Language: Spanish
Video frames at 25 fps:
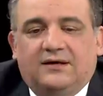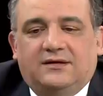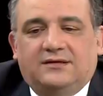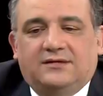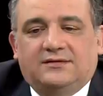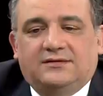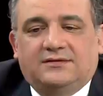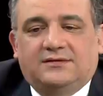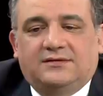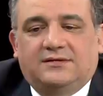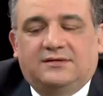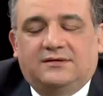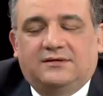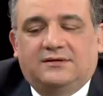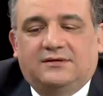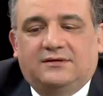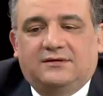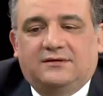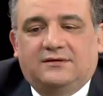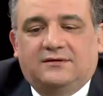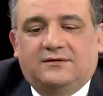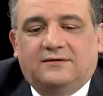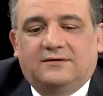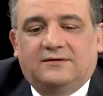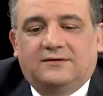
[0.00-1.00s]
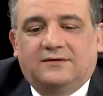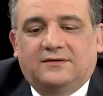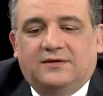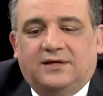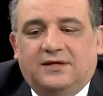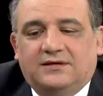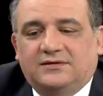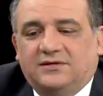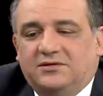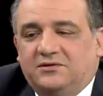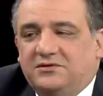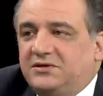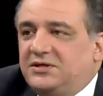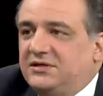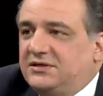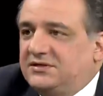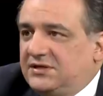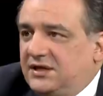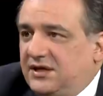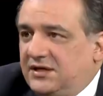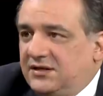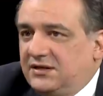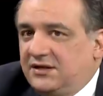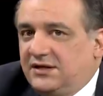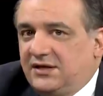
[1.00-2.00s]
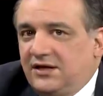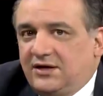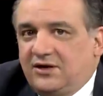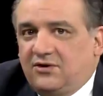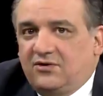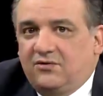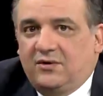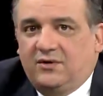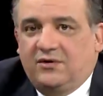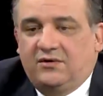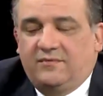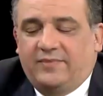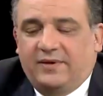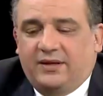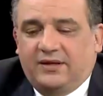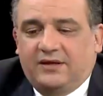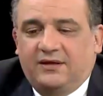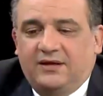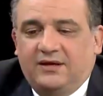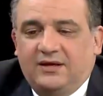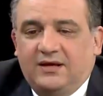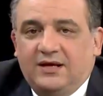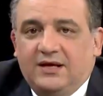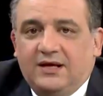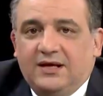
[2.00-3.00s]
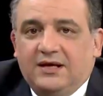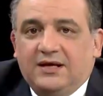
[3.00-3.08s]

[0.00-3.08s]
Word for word: este, que ha sido interesante, que ha renovado el parque.